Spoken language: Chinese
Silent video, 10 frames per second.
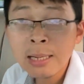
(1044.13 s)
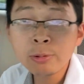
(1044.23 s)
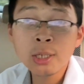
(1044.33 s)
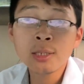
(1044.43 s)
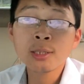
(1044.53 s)
不
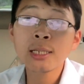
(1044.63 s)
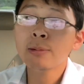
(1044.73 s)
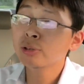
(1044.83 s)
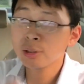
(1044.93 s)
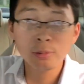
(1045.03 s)
行，实在
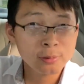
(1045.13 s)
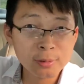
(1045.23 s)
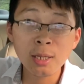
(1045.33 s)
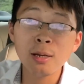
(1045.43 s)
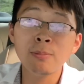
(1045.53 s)
不行，
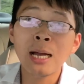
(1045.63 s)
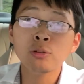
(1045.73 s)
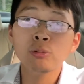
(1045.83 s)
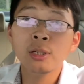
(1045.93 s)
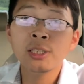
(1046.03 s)
这个马
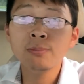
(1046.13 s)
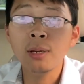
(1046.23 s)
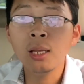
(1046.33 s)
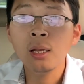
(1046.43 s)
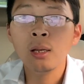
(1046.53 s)
祖和金
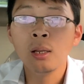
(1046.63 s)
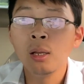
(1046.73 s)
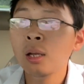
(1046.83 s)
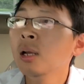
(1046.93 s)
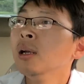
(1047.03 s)
门。
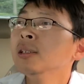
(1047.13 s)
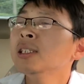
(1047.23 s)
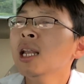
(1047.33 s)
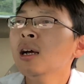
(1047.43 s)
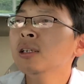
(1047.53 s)

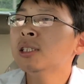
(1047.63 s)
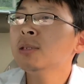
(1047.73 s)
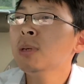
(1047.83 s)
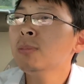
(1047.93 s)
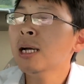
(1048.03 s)
在那个金
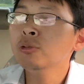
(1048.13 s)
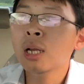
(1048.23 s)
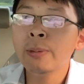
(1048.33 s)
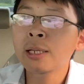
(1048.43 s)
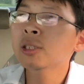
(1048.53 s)
门马祖
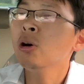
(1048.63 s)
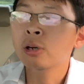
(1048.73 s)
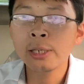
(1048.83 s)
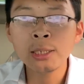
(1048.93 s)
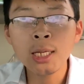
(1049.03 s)
那边造
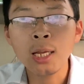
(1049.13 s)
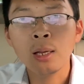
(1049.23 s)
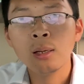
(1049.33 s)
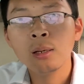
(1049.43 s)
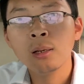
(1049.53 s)
核电站，
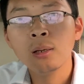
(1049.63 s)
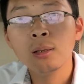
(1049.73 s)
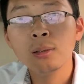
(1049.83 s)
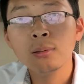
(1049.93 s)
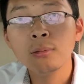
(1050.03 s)

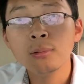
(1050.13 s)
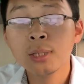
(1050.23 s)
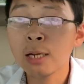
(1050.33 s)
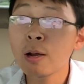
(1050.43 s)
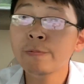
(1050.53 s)

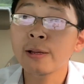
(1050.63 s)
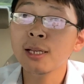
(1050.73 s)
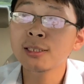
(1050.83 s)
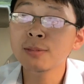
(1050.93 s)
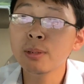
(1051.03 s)
台湾反
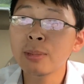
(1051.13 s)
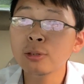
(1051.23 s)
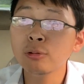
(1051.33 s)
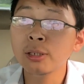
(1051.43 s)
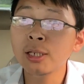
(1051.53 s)
正金门马
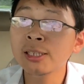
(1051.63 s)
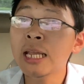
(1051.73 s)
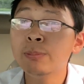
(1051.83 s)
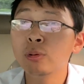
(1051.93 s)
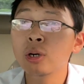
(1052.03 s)
祖好像
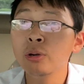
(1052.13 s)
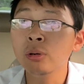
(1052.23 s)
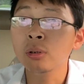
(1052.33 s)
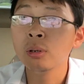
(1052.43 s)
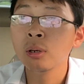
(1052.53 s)
电不够
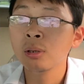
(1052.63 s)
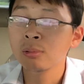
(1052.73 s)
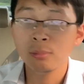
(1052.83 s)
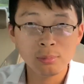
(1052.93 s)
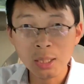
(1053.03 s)
用，
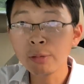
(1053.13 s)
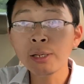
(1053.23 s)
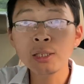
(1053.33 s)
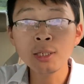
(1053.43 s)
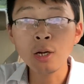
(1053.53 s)
台湾
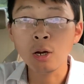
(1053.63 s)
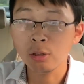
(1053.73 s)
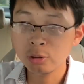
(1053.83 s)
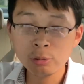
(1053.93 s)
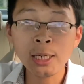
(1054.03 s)
你正好
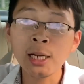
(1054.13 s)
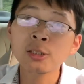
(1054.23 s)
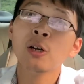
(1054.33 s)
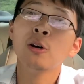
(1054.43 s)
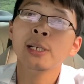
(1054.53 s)
就在那
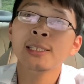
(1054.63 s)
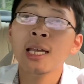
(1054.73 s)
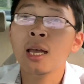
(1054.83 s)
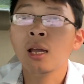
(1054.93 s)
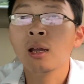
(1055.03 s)
造核电站，